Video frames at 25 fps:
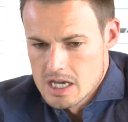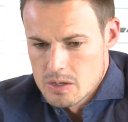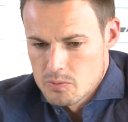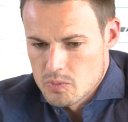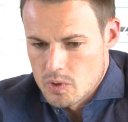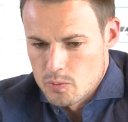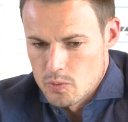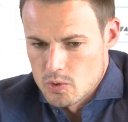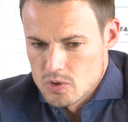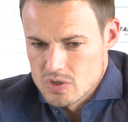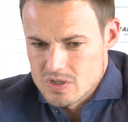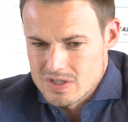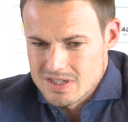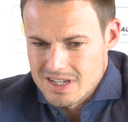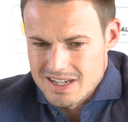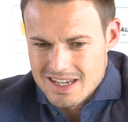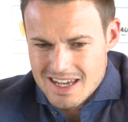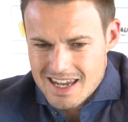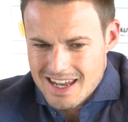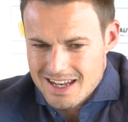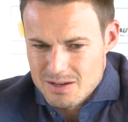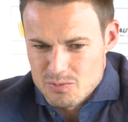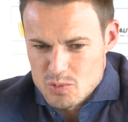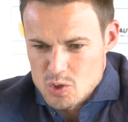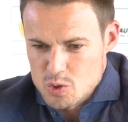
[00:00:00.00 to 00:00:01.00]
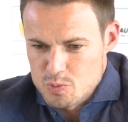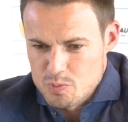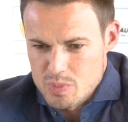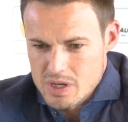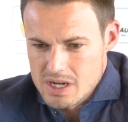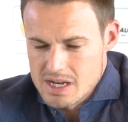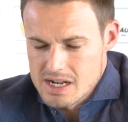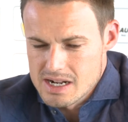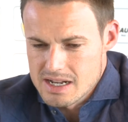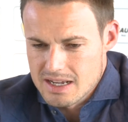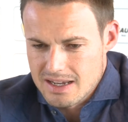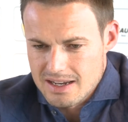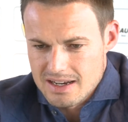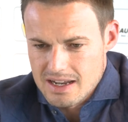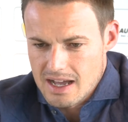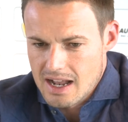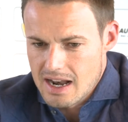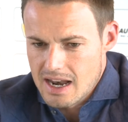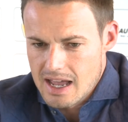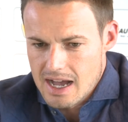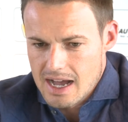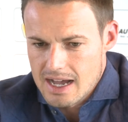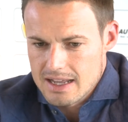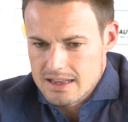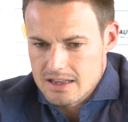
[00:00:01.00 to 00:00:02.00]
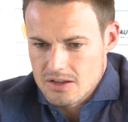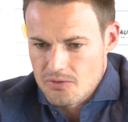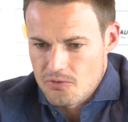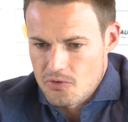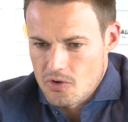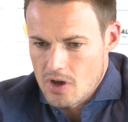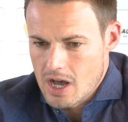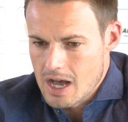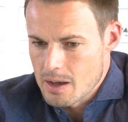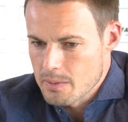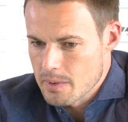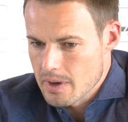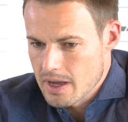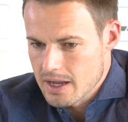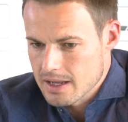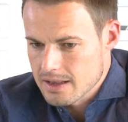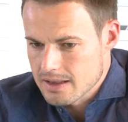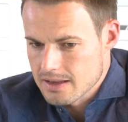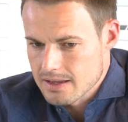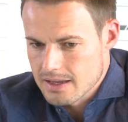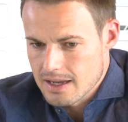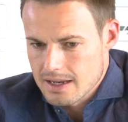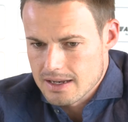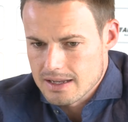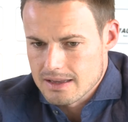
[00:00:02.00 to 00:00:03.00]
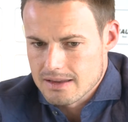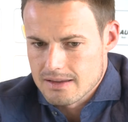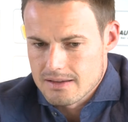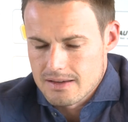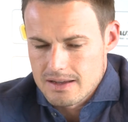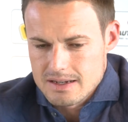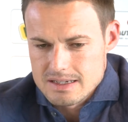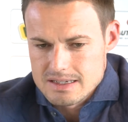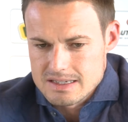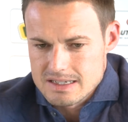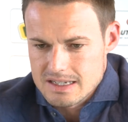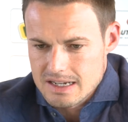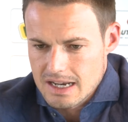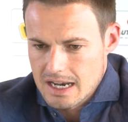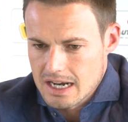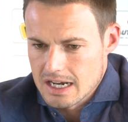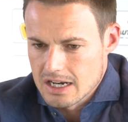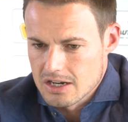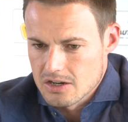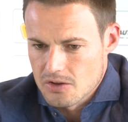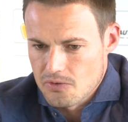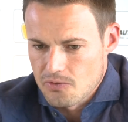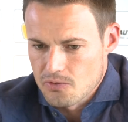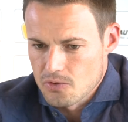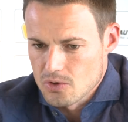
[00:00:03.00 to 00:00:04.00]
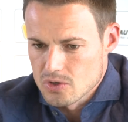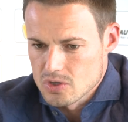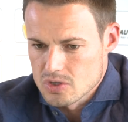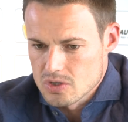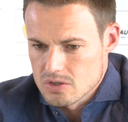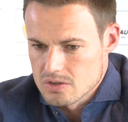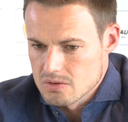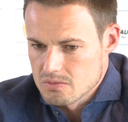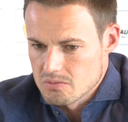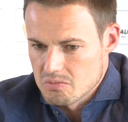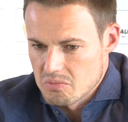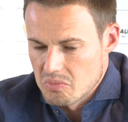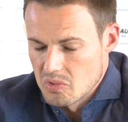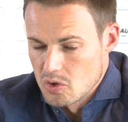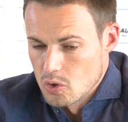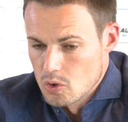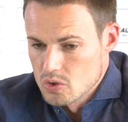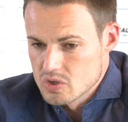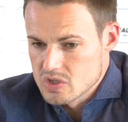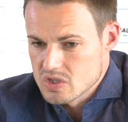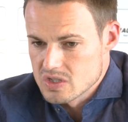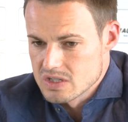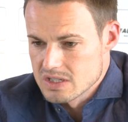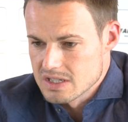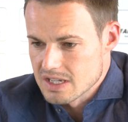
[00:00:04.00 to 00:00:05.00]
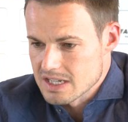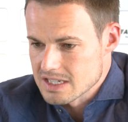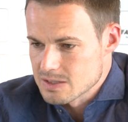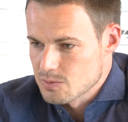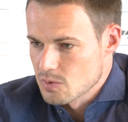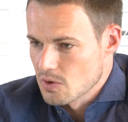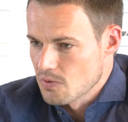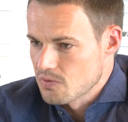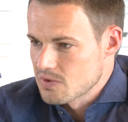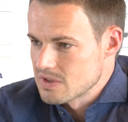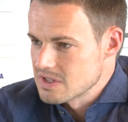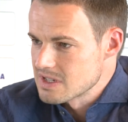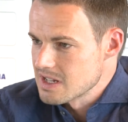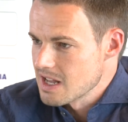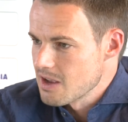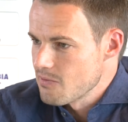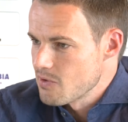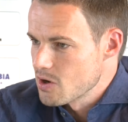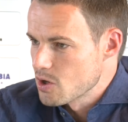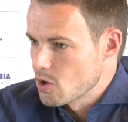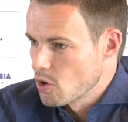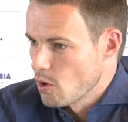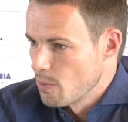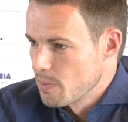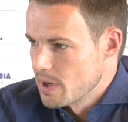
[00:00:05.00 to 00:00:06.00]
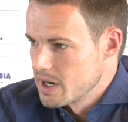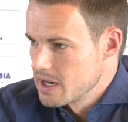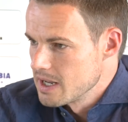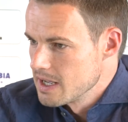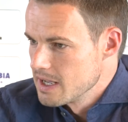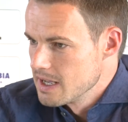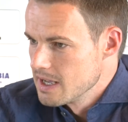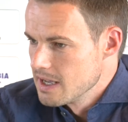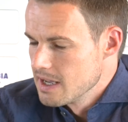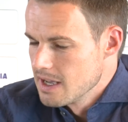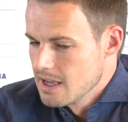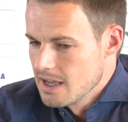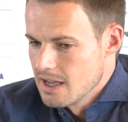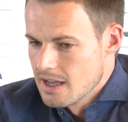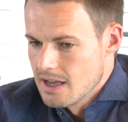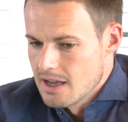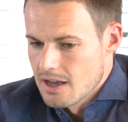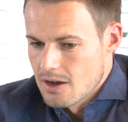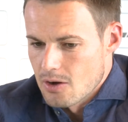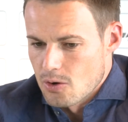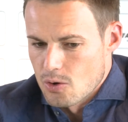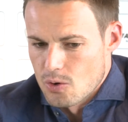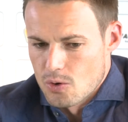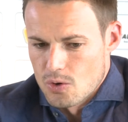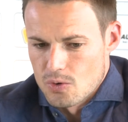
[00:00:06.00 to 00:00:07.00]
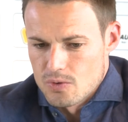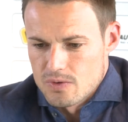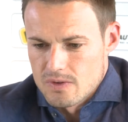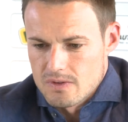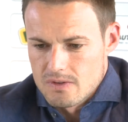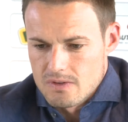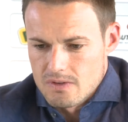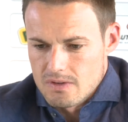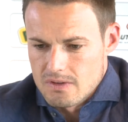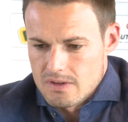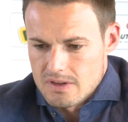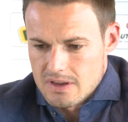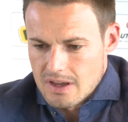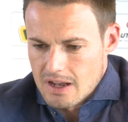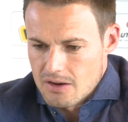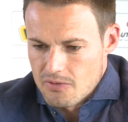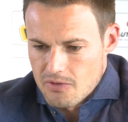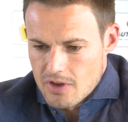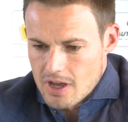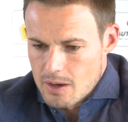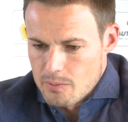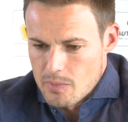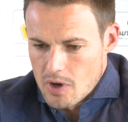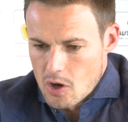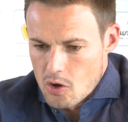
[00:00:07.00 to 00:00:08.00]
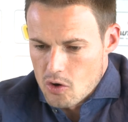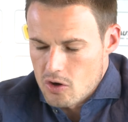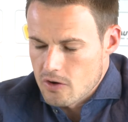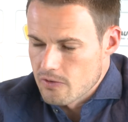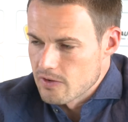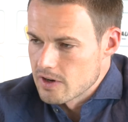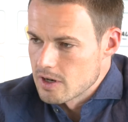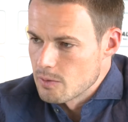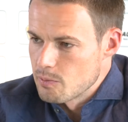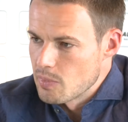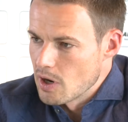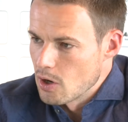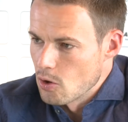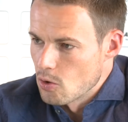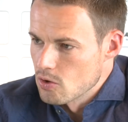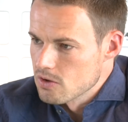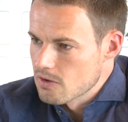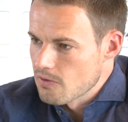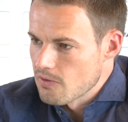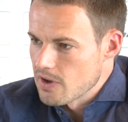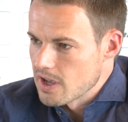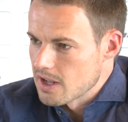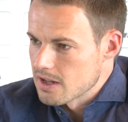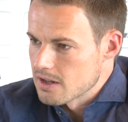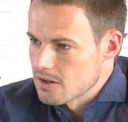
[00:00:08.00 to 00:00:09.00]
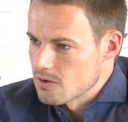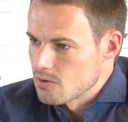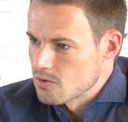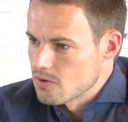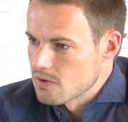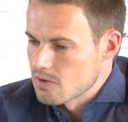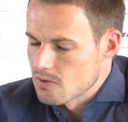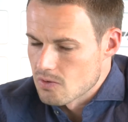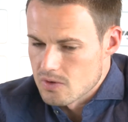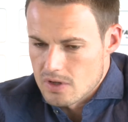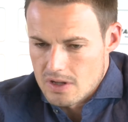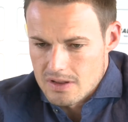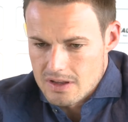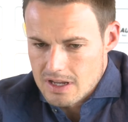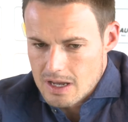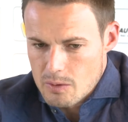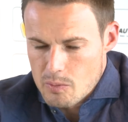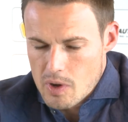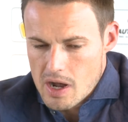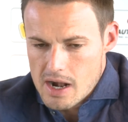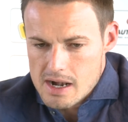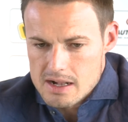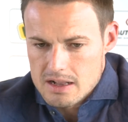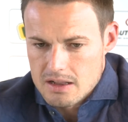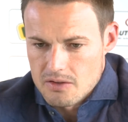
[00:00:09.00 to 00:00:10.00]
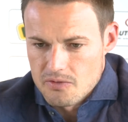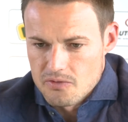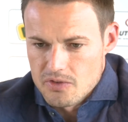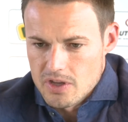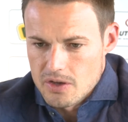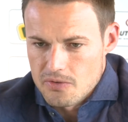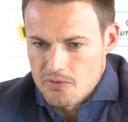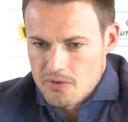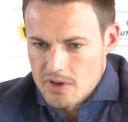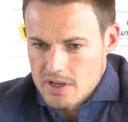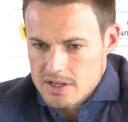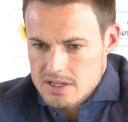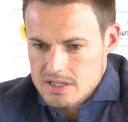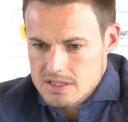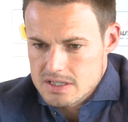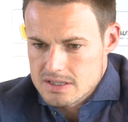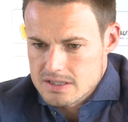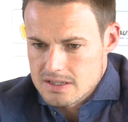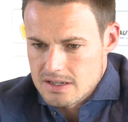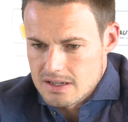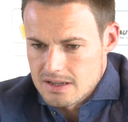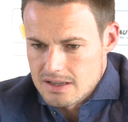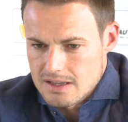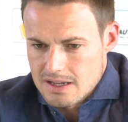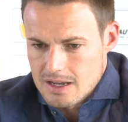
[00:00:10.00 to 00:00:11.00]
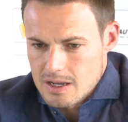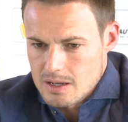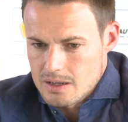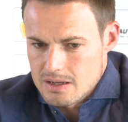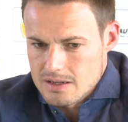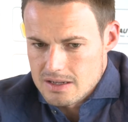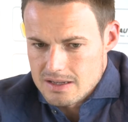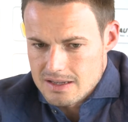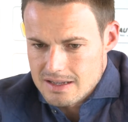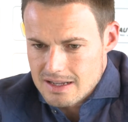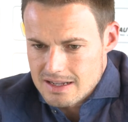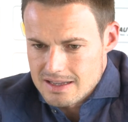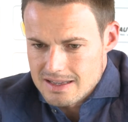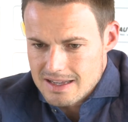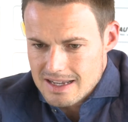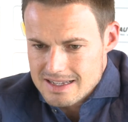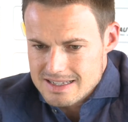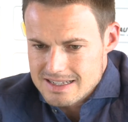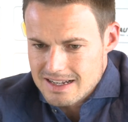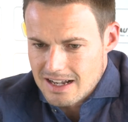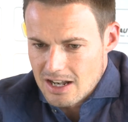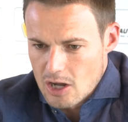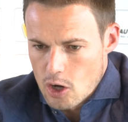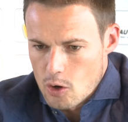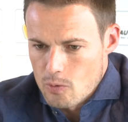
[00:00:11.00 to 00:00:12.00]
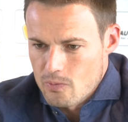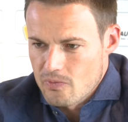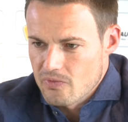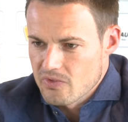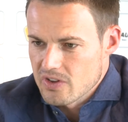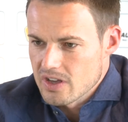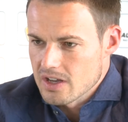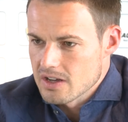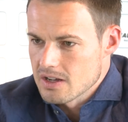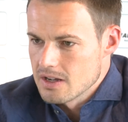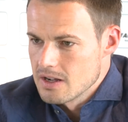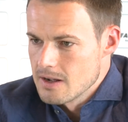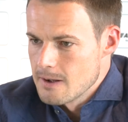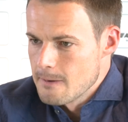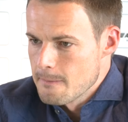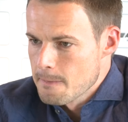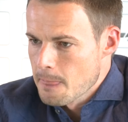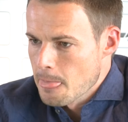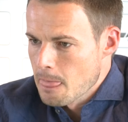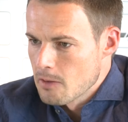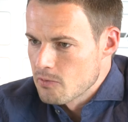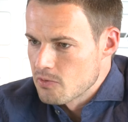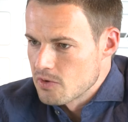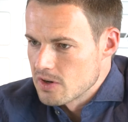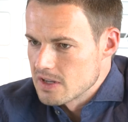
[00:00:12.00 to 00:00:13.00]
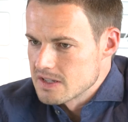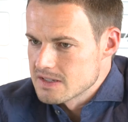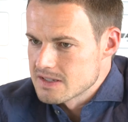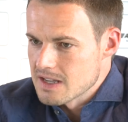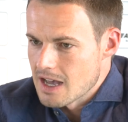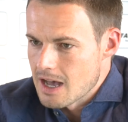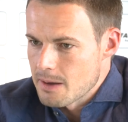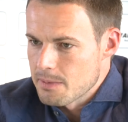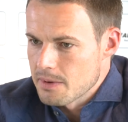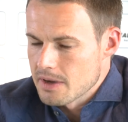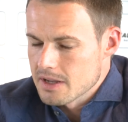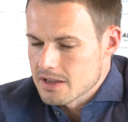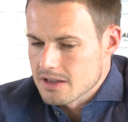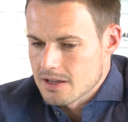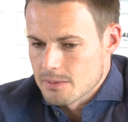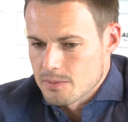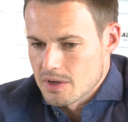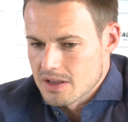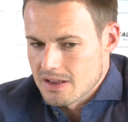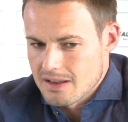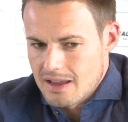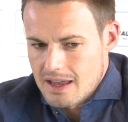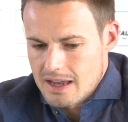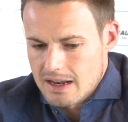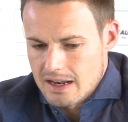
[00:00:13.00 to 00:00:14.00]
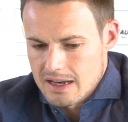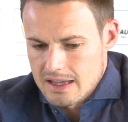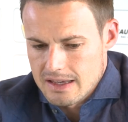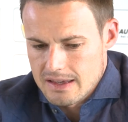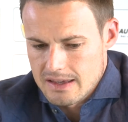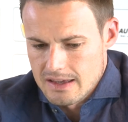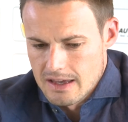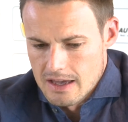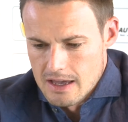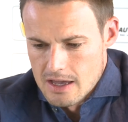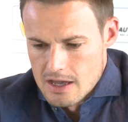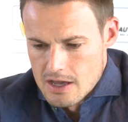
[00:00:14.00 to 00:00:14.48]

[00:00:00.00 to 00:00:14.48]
Wir müssen in jedem Spiel knallhart dafür arbeiten, jedes, Training dafür nützen, dass wir auf das Level kommen. Und dann werden wir auch wieder belohnt werden. Und, und an dem halten wir fest, an, den, an das glauben wir, für das arbeiten wir täglich.